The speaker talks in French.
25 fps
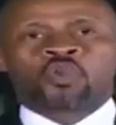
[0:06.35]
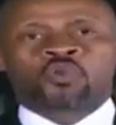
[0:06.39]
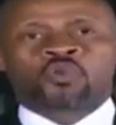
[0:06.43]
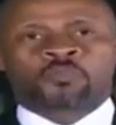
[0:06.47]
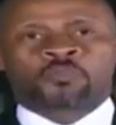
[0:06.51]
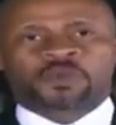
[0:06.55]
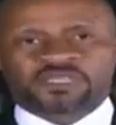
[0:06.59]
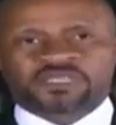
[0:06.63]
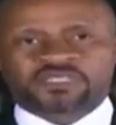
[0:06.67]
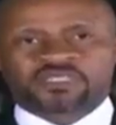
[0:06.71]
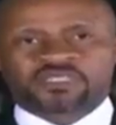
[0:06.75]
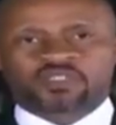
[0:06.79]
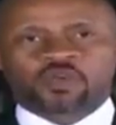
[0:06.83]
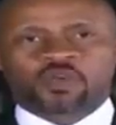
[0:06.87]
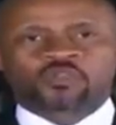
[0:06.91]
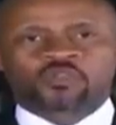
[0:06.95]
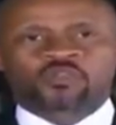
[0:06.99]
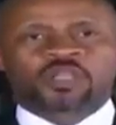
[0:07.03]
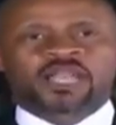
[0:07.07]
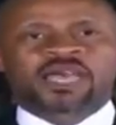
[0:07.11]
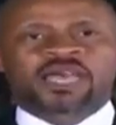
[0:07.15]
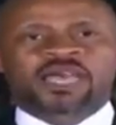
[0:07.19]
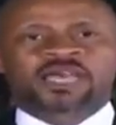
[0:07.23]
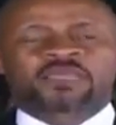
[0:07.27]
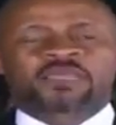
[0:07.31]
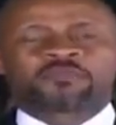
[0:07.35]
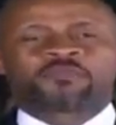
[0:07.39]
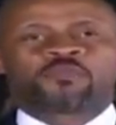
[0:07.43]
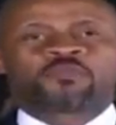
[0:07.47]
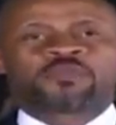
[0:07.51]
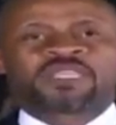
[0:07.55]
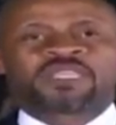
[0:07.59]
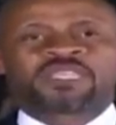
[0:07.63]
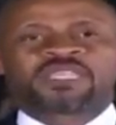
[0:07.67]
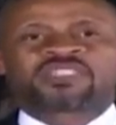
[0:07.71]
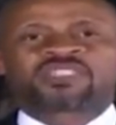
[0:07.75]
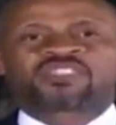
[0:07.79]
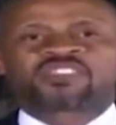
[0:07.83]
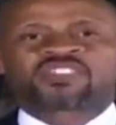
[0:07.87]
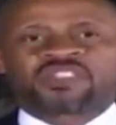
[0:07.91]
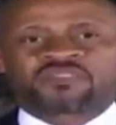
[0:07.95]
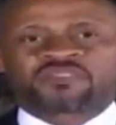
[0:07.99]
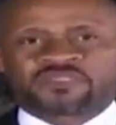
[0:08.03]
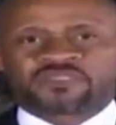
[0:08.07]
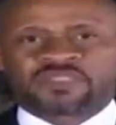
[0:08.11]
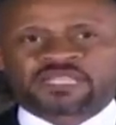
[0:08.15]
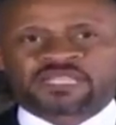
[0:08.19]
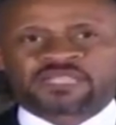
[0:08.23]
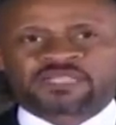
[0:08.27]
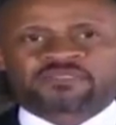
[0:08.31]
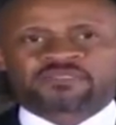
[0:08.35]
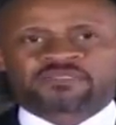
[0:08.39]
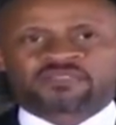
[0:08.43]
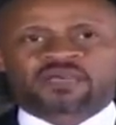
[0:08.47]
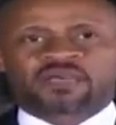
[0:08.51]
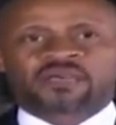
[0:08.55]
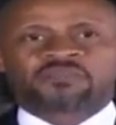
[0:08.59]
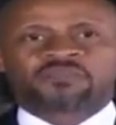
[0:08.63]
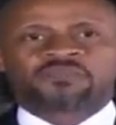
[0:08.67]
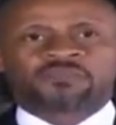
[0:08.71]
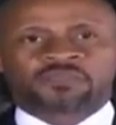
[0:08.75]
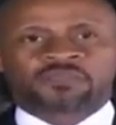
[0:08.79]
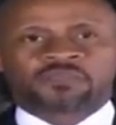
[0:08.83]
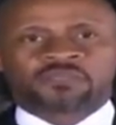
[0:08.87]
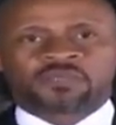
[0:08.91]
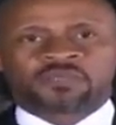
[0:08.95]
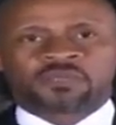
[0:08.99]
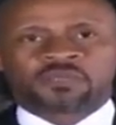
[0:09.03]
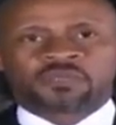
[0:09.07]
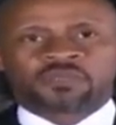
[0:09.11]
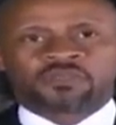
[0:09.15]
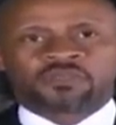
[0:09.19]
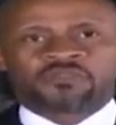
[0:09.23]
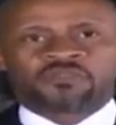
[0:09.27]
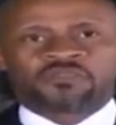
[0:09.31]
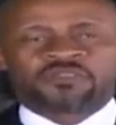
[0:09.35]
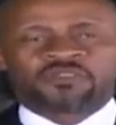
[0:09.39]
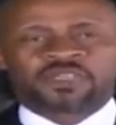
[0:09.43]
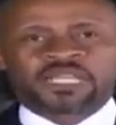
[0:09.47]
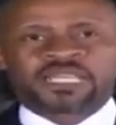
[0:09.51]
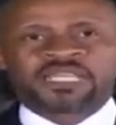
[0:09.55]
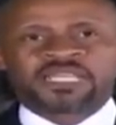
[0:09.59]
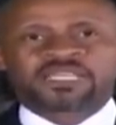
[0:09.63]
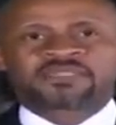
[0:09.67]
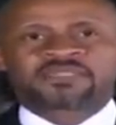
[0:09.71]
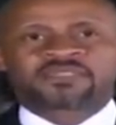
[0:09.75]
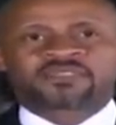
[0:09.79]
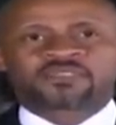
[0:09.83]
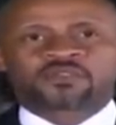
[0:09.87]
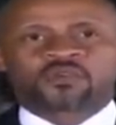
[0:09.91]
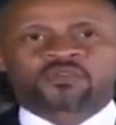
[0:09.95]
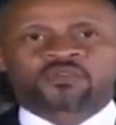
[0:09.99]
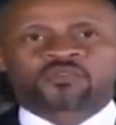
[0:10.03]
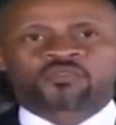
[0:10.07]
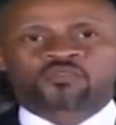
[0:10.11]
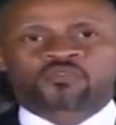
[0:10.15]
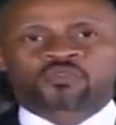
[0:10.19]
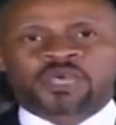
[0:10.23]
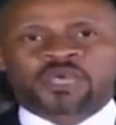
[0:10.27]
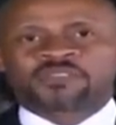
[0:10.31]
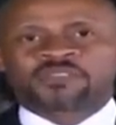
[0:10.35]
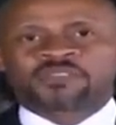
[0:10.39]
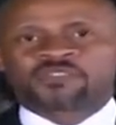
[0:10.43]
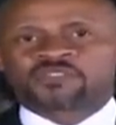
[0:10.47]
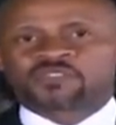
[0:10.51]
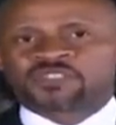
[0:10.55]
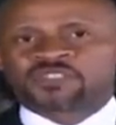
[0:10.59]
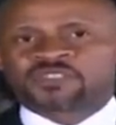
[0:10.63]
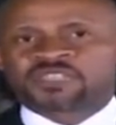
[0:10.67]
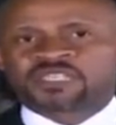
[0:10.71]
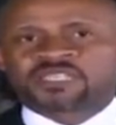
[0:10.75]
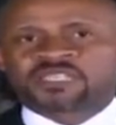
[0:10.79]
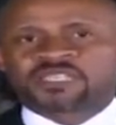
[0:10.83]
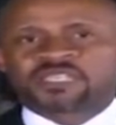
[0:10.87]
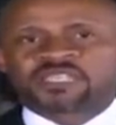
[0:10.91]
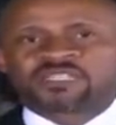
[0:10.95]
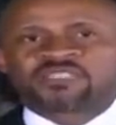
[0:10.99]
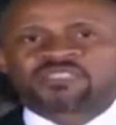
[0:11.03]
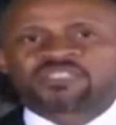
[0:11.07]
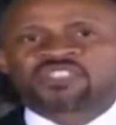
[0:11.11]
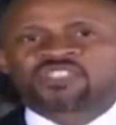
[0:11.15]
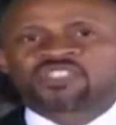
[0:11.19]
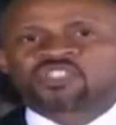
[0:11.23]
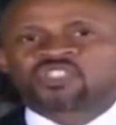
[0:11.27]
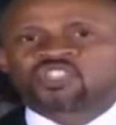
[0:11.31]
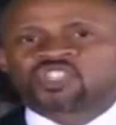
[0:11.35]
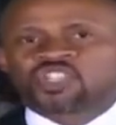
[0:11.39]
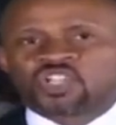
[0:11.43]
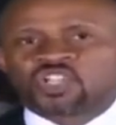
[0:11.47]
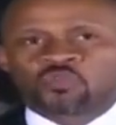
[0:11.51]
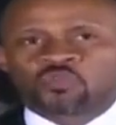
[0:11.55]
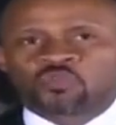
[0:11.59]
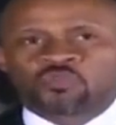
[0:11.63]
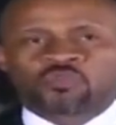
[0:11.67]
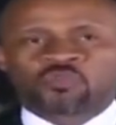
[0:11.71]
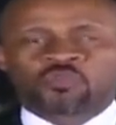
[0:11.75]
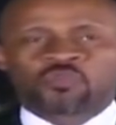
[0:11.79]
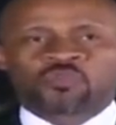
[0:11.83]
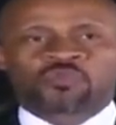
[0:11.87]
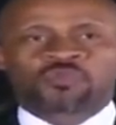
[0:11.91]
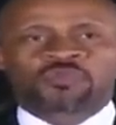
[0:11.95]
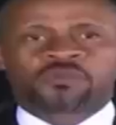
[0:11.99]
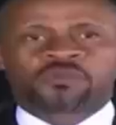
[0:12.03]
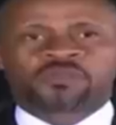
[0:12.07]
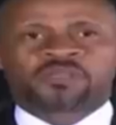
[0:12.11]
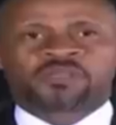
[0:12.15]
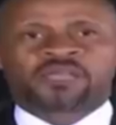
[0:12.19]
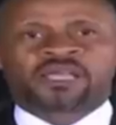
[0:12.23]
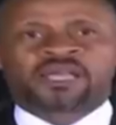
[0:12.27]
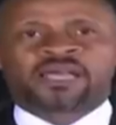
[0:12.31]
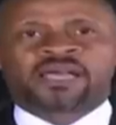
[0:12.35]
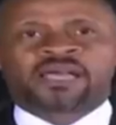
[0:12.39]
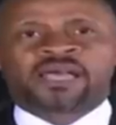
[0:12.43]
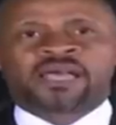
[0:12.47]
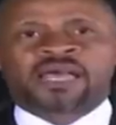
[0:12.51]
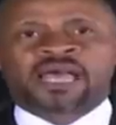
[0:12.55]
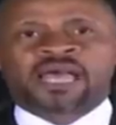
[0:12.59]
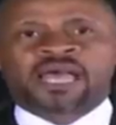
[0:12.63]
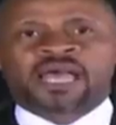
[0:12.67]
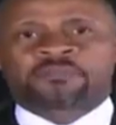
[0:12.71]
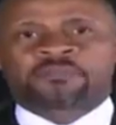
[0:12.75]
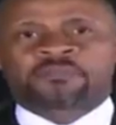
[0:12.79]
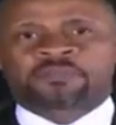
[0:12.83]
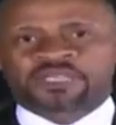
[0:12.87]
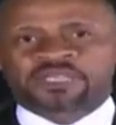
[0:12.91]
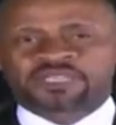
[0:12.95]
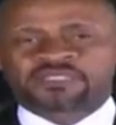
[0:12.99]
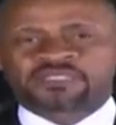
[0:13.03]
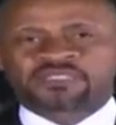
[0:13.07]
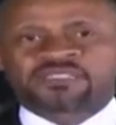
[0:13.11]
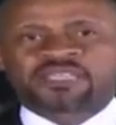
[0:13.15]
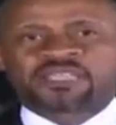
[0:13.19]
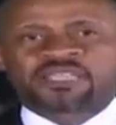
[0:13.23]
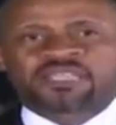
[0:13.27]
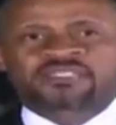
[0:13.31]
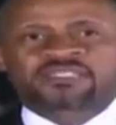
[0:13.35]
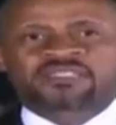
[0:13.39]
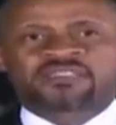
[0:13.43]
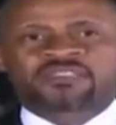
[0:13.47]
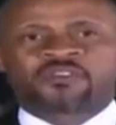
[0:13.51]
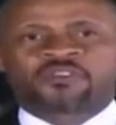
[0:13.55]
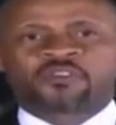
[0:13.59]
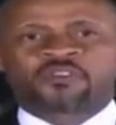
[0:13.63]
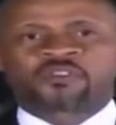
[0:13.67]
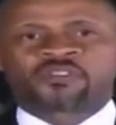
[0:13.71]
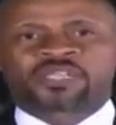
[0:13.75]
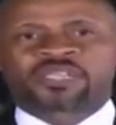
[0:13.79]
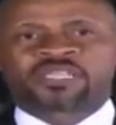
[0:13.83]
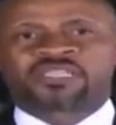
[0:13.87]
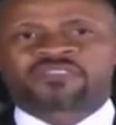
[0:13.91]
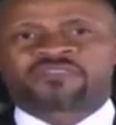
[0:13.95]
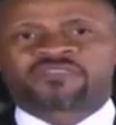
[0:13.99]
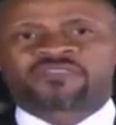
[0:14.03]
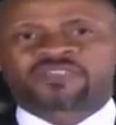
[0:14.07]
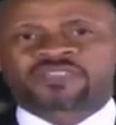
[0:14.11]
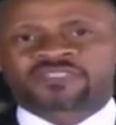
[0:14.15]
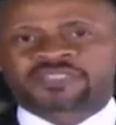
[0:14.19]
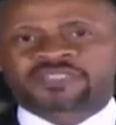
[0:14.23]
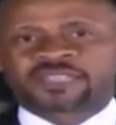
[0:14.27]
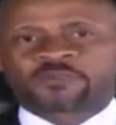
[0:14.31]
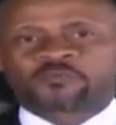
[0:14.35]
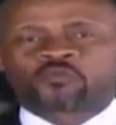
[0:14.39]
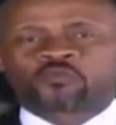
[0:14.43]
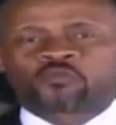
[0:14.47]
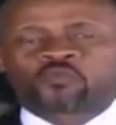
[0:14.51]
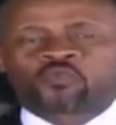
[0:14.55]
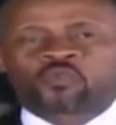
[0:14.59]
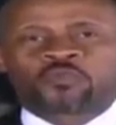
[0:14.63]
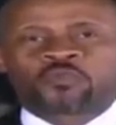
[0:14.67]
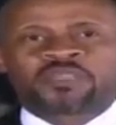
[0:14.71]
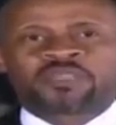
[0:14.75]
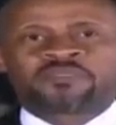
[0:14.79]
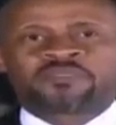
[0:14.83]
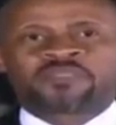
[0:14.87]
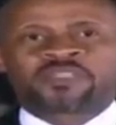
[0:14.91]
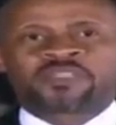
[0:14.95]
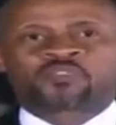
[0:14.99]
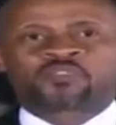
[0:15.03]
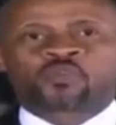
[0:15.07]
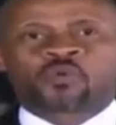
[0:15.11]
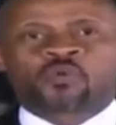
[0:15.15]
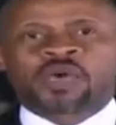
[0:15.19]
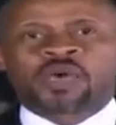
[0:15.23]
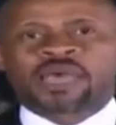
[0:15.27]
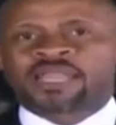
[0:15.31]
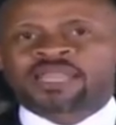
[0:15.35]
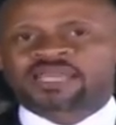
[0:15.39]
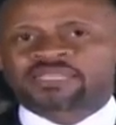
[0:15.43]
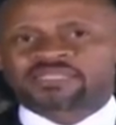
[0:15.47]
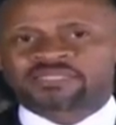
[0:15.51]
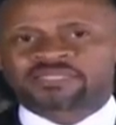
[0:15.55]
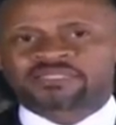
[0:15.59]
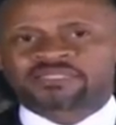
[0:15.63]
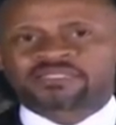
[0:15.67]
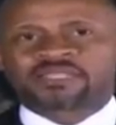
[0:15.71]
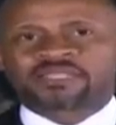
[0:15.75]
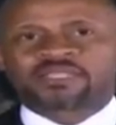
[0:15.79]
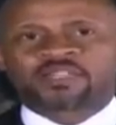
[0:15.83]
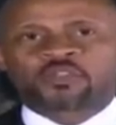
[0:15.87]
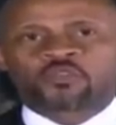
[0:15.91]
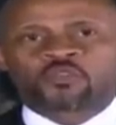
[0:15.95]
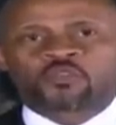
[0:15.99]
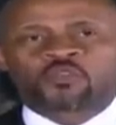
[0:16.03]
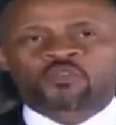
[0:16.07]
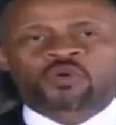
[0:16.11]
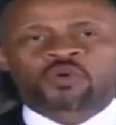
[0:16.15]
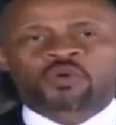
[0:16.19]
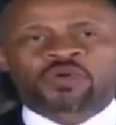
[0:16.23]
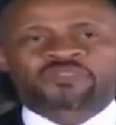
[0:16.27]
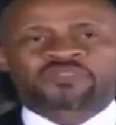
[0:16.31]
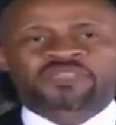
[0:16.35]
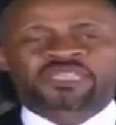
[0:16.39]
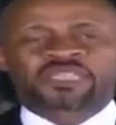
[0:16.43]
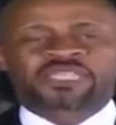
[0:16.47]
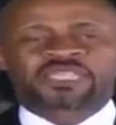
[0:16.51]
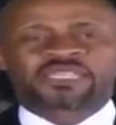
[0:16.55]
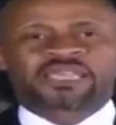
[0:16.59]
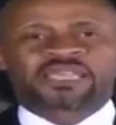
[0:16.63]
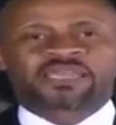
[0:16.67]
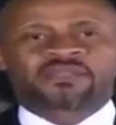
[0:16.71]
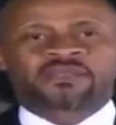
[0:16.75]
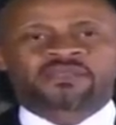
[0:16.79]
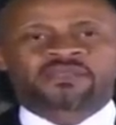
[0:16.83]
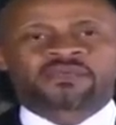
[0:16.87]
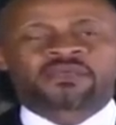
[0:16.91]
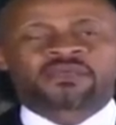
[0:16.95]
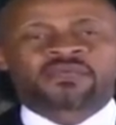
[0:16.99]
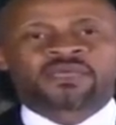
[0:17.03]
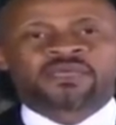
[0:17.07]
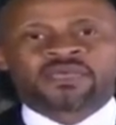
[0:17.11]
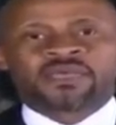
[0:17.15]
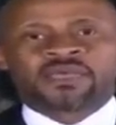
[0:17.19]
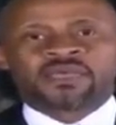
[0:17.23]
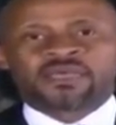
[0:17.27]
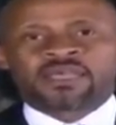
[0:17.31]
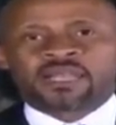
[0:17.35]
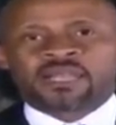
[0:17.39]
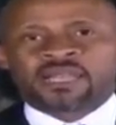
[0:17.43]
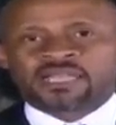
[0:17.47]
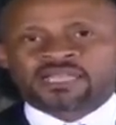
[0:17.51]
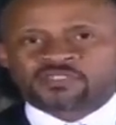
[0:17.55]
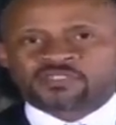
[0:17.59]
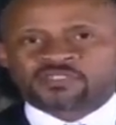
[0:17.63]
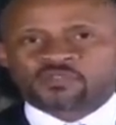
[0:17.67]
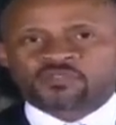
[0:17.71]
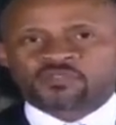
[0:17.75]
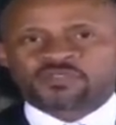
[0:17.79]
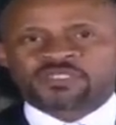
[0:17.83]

Le président de la République, chef de l'État, Félix Antoine Tshisekedi Chilombo, a présidé ce vendredi 25 août 2023 à la Cité de l'Union africaine, la